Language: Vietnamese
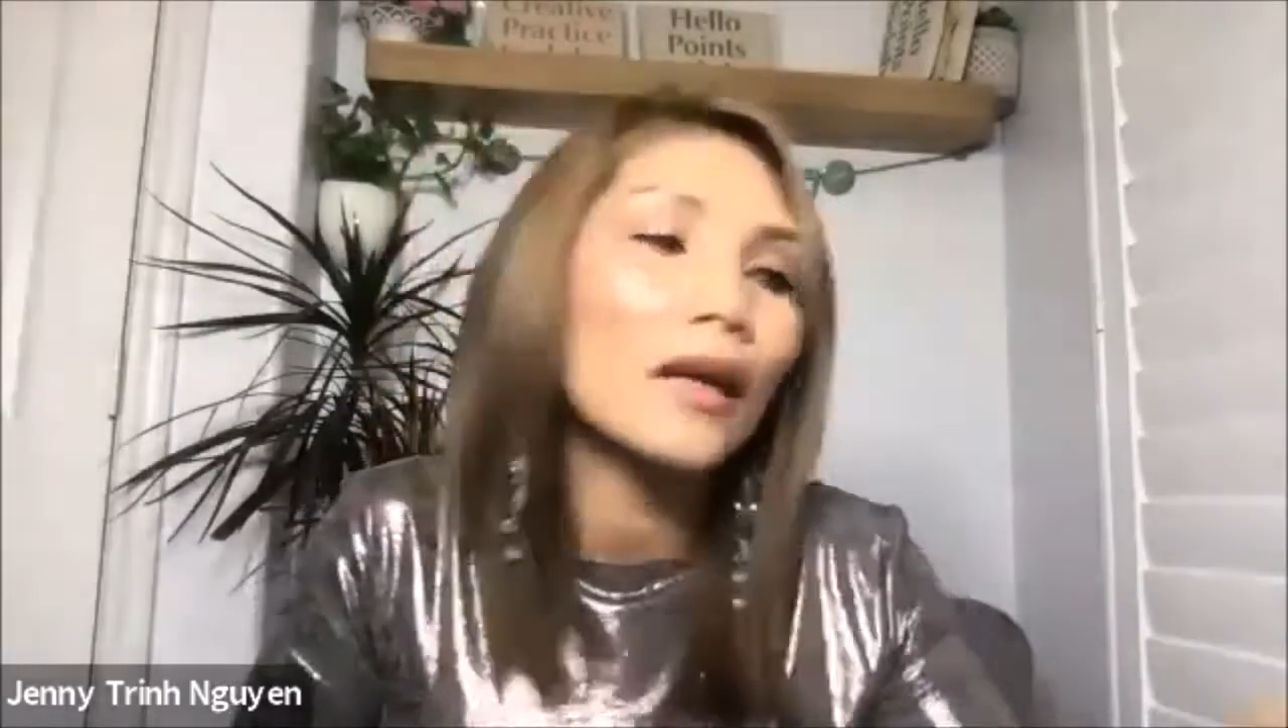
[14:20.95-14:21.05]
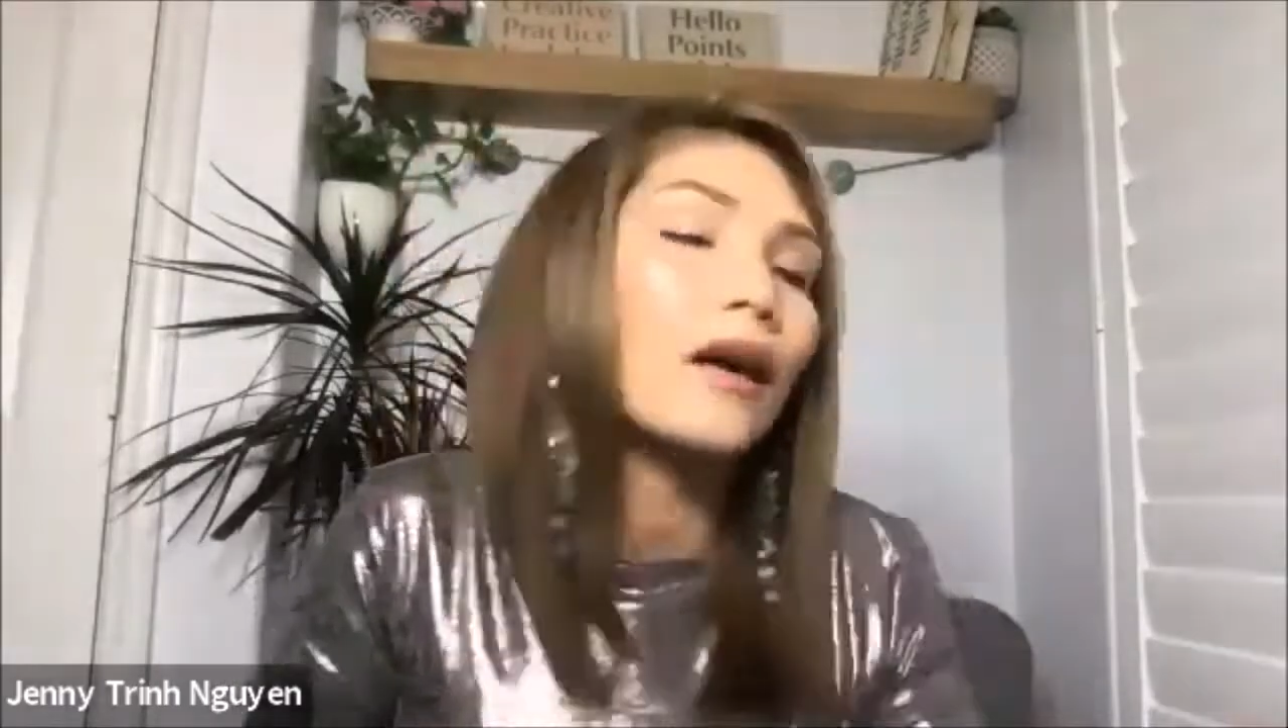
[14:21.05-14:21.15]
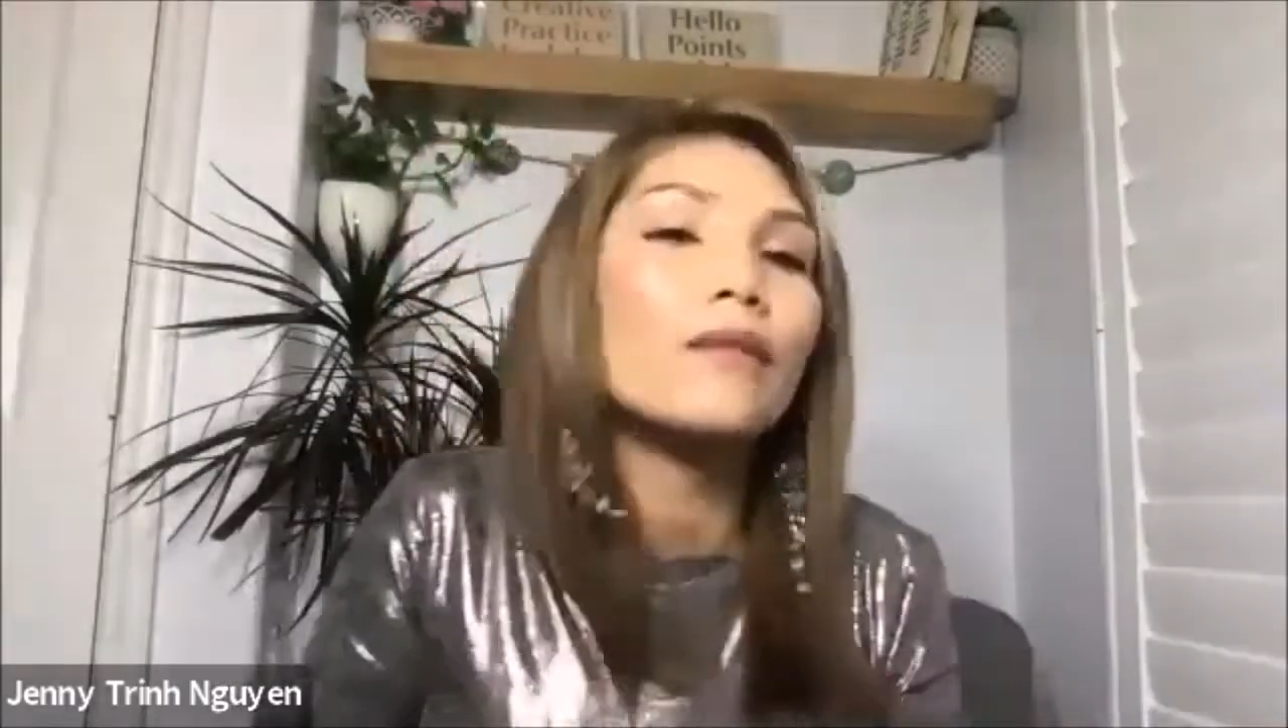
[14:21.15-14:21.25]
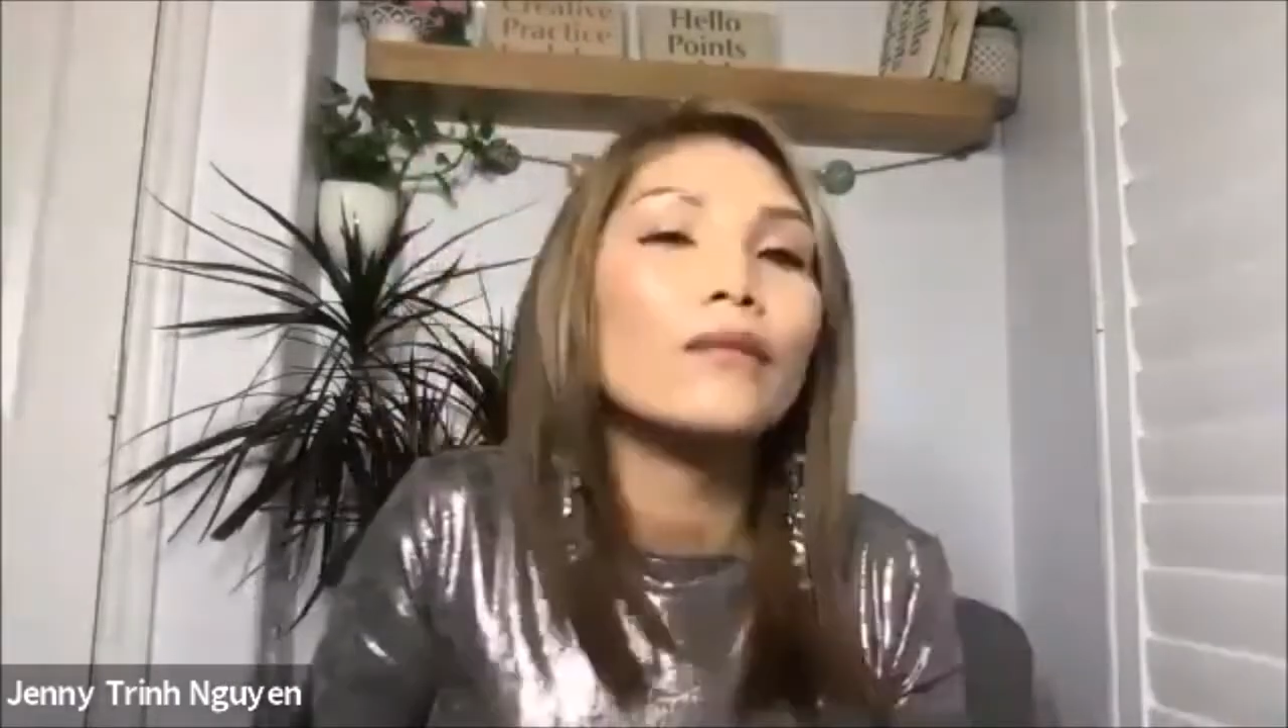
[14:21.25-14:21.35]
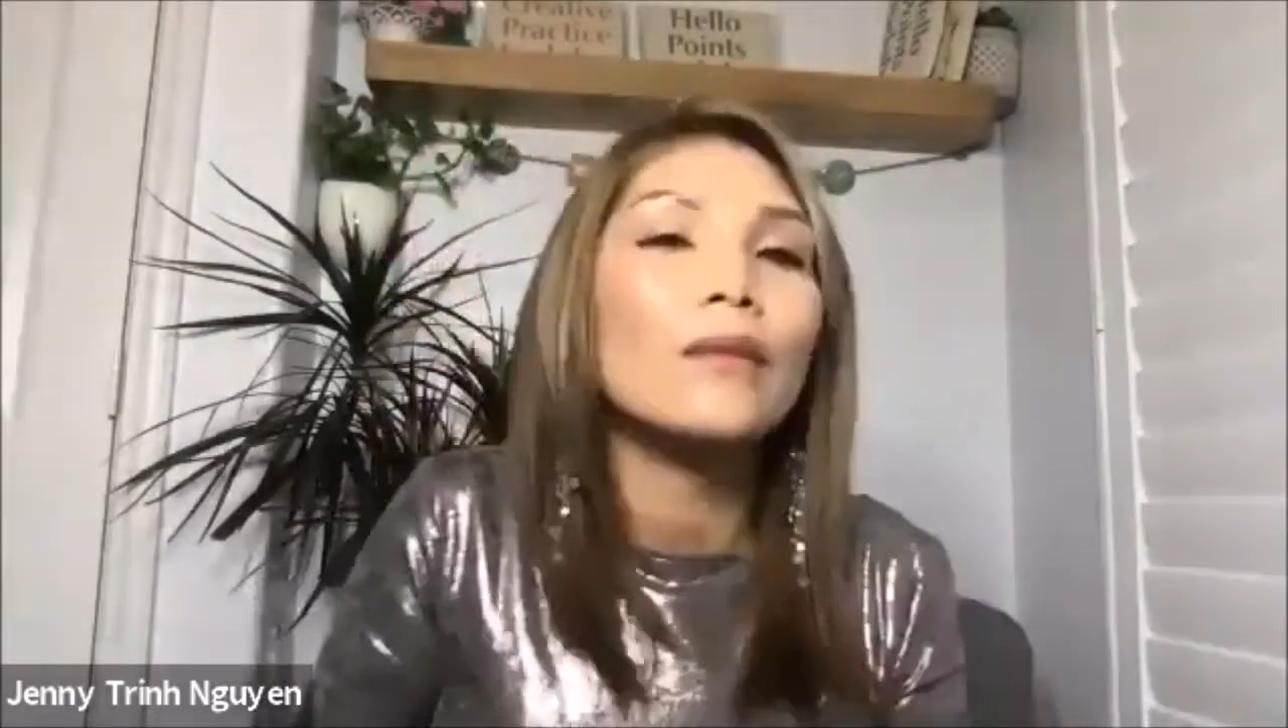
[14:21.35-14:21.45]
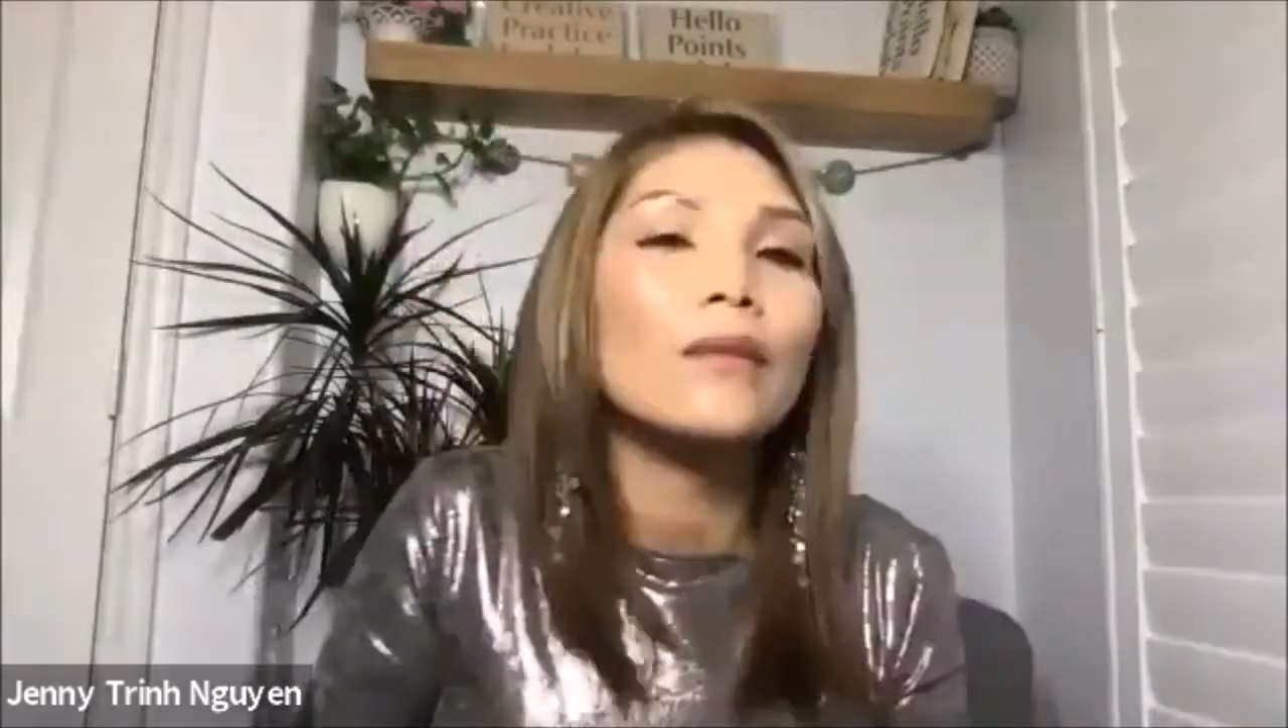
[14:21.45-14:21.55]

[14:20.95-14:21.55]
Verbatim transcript: à,